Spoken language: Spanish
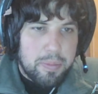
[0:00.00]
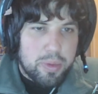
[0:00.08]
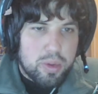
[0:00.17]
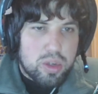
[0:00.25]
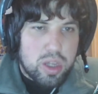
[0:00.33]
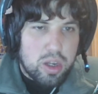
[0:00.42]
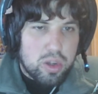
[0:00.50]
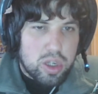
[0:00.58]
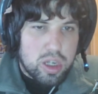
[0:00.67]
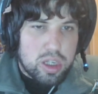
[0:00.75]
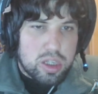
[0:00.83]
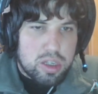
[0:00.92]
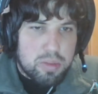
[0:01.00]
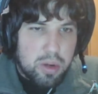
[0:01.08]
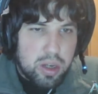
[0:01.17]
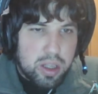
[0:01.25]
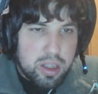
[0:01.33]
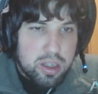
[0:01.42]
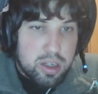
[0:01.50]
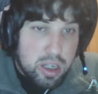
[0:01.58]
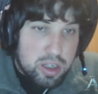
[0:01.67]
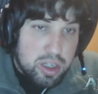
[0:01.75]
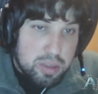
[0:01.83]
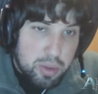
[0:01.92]
Los helios y eh,
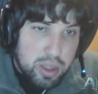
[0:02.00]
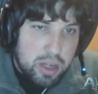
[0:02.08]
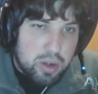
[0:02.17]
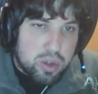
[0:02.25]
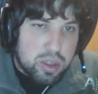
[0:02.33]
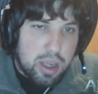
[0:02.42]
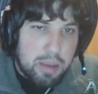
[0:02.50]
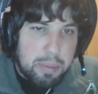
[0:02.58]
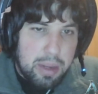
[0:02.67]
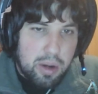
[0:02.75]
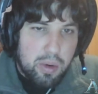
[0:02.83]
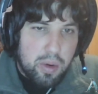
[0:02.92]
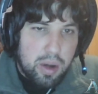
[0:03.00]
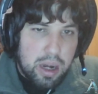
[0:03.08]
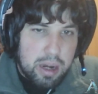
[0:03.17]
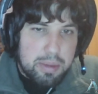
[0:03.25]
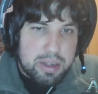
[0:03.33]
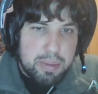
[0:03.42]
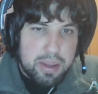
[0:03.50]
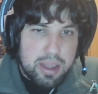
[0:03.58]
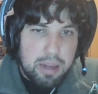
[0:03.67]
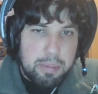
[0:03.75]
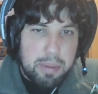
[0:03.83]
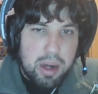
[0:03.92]
los, asmodianos emplearon un arma
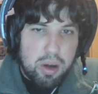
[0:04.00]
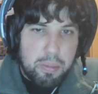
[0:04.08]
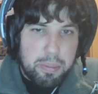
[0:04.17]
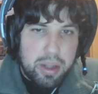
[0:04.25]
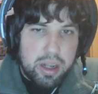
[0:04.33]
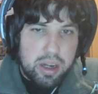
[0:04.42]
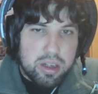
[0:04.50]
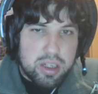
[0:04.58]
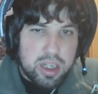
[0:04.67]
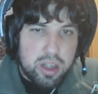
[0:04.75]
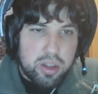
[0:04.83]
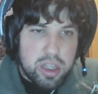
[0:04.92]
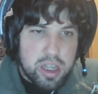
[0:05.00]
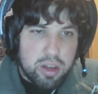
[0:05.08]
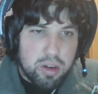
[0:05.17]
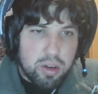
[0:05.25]
especial para romper el sello de hielo